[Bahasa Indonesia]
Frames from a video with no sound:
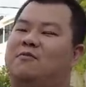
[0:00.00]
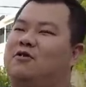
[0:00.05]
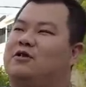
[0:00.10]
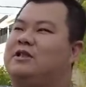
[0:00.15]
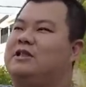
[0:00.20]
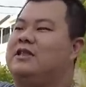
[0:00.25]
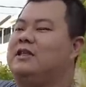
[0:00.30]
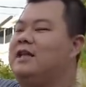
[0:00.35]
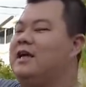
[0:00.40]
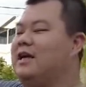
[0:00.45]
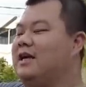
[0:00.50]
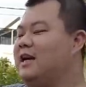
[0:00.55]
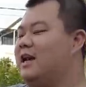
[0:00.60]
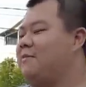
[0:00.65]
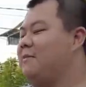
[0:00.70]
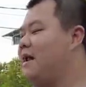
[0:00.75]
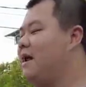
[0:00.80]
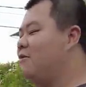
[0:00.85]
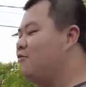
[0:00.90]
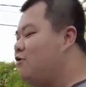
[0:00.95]
posisi dia
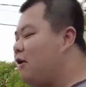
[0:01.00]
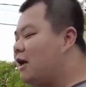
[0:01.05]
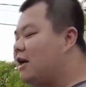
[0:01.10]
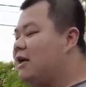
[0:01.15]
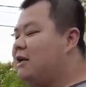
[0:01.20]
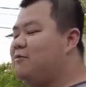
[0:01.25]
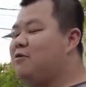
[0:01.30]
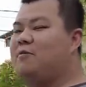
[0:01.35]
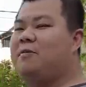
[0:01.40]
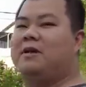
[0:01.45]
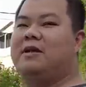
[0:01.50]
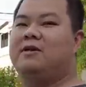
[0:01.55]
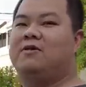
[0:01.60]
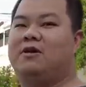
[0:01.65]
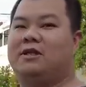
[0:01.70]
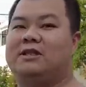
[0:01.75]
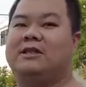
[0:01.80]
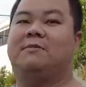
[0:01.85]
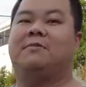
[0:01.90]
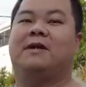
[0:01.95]
ngerem lah, udah ada di mobil udah
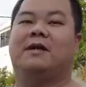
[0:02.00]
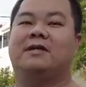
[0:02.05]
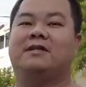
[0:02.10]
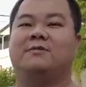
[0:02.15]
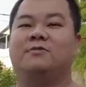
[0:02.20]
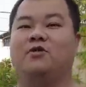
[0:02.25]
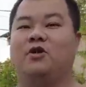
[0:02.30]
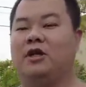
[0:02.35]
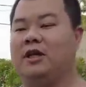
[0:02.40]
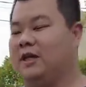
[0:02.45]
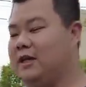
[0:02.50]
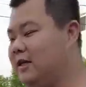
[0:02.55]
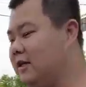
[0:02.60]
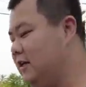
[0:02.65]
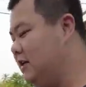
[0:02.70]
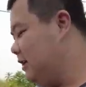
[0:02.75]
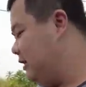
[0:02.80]
disiapkan semuanya.